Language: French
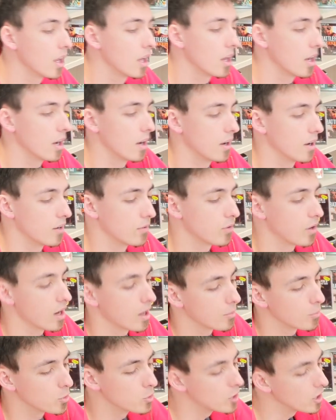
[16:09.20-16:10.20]
Voilà euh,
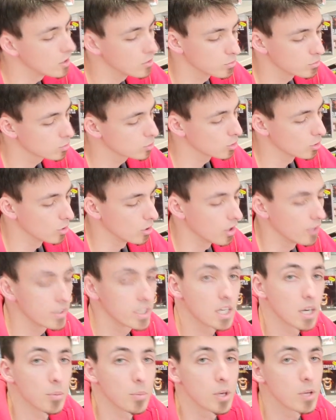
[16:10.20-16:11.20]
voilà, modèle donc euh,
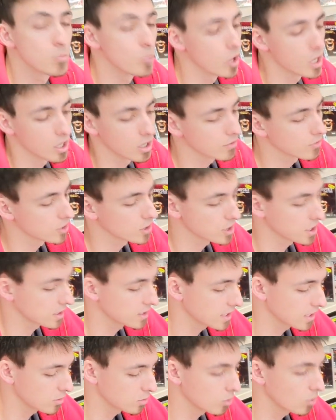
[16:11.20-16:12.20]
avec un prix moyen
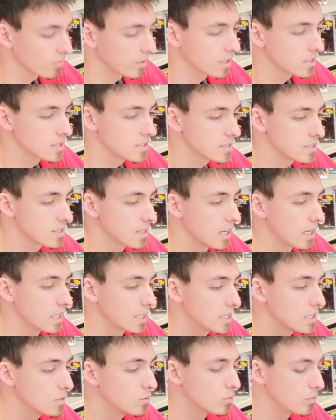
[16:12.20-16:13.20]
24,90
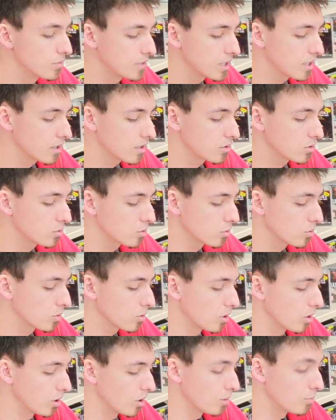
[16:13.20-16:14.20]
qui nous vient
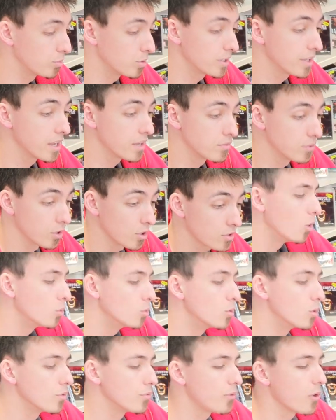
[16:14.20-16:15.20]
de Bulldivers.
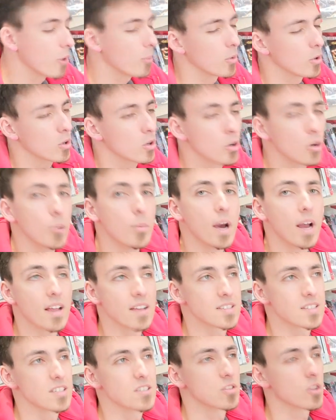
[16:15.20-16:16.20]
Une forme globale
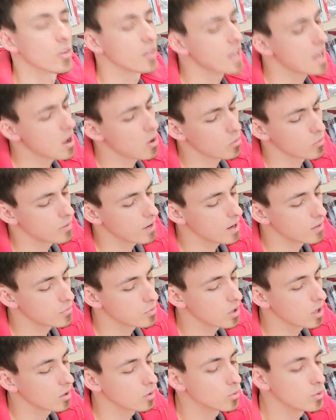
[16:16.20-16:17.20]
assez standard, on va
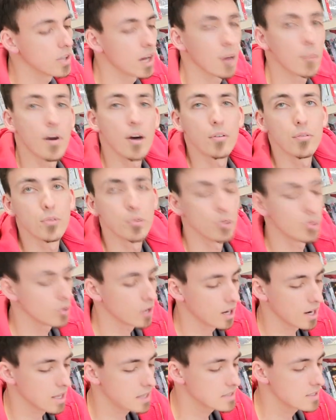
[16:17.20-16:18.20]
avoir une arme à feu,
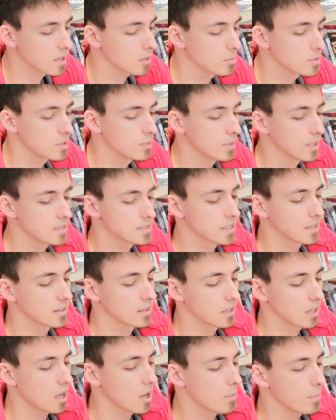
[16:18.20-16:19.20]
un laser beam, etc.
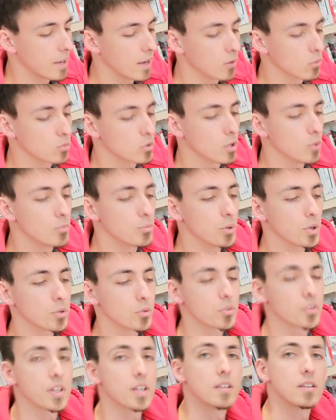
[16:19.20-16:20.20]
Par contre, comme vous pouvez le
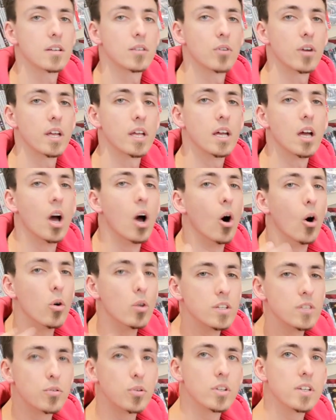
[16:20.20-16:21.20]
constater, vous voyez, au
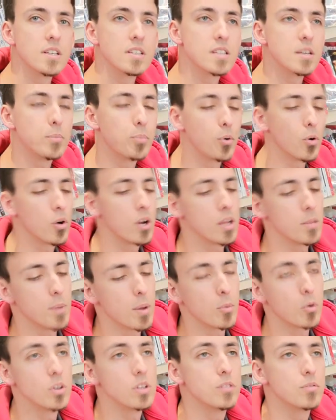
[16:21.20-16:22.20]
niveau des épaules et
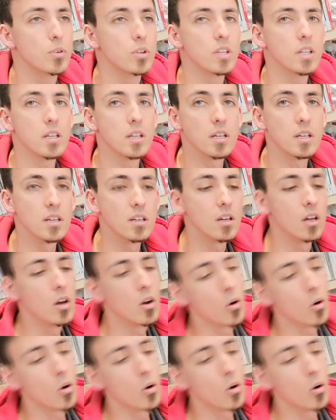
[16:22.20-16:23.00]
même au niveau des,